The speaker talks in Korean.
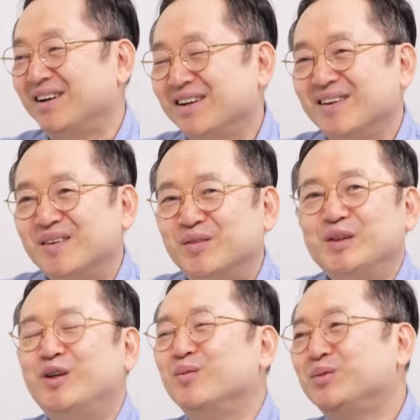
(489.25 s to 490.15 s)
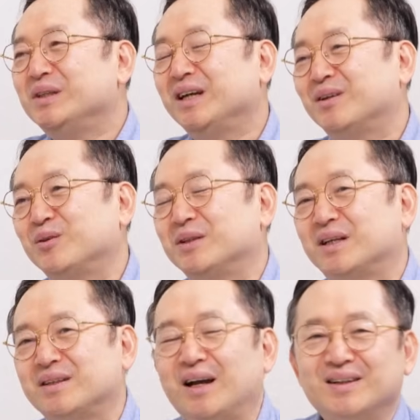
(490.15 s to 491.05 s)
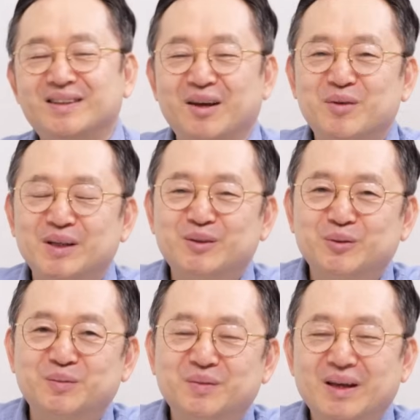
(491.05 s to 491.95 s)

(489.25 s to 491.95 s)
음. 뭐 이런 분위기가 떠나서, 야, 그 대만이 좀